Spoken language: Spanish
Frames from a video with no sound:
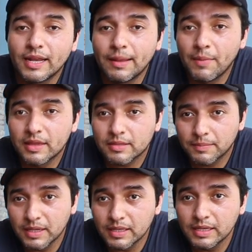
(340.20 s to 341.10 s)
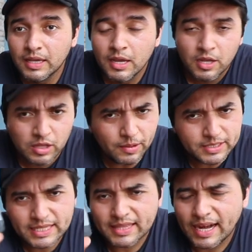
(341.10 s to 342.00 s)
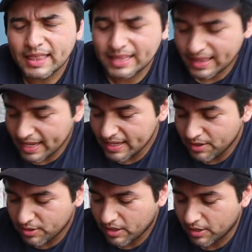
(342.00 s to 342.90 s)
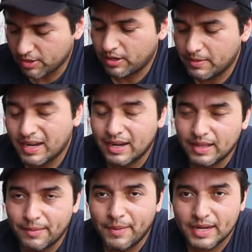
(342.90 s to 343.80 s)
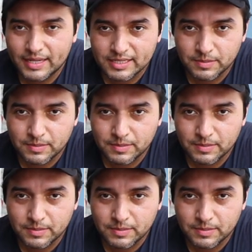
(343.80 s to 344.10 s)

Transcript: Element Mini. No vamos a entrar en detalle, no quiero hablar de marcas